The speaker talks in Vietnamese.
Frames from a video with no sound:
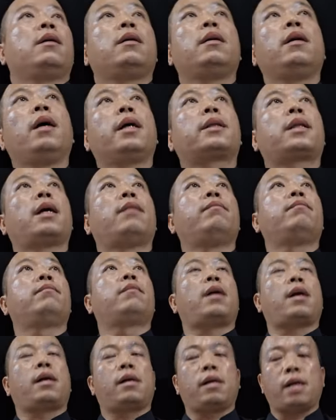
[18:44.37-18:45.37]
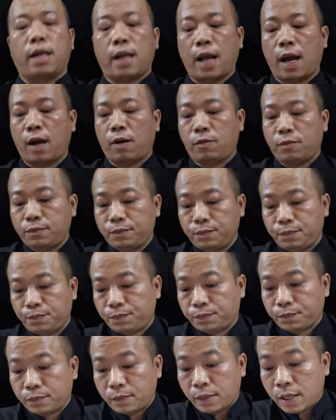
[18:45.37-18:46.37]
người tâm và người đạo
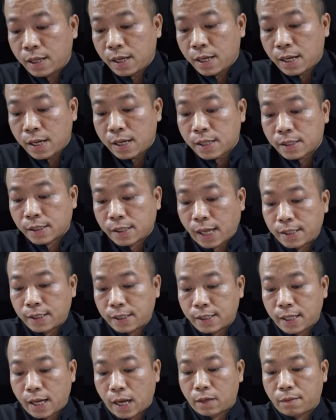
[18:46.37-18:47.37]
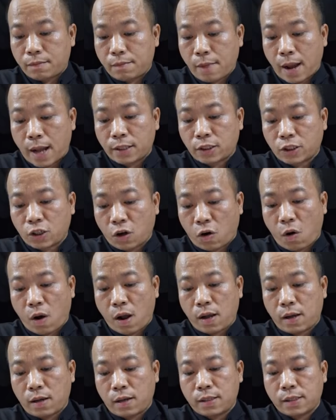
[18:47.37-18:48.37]
danh diện ban
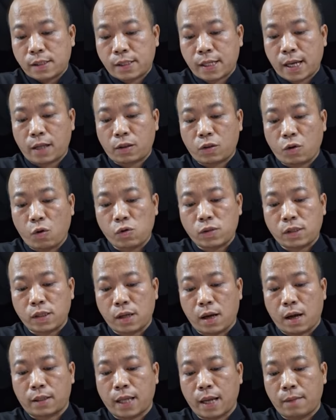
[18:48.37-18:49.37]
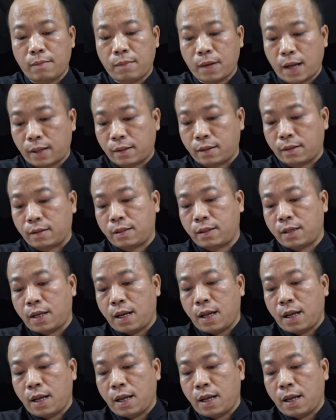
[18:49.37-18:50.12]
cho sẽ tu sửa thêm lần